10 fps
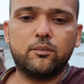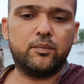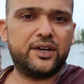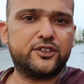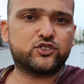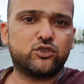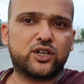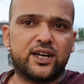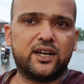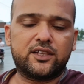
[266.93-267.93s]
मैंने इसको
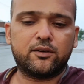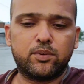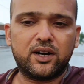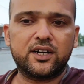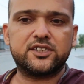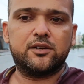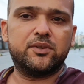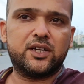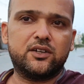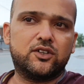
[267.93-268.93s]
उठाया था ब्लड जम
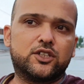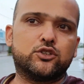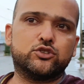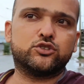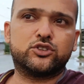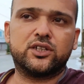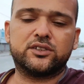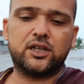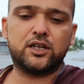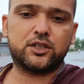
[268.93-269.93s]
गया हुआ था कुछ उसके
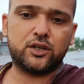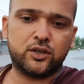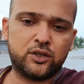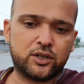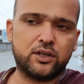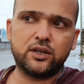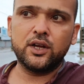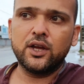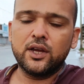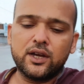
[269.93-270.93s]
साथ और
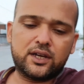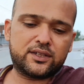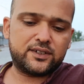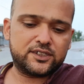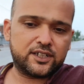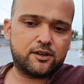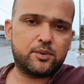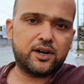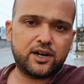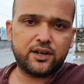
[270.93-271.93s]
कितना सारा
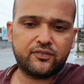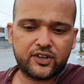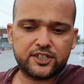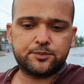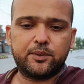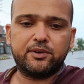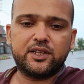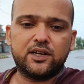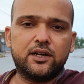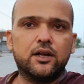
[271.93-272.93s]
ब्लड फर्श पे भी
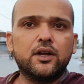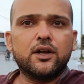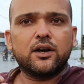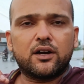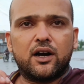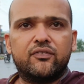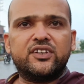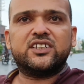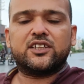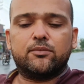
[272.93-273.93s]
था
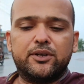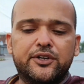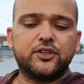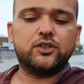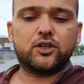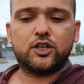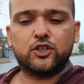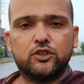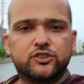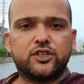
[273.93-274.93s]
काफ़ी ज़्यादा ब्लीडिंग हो गई
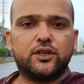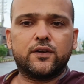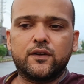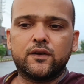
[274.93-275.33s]
थी उसकी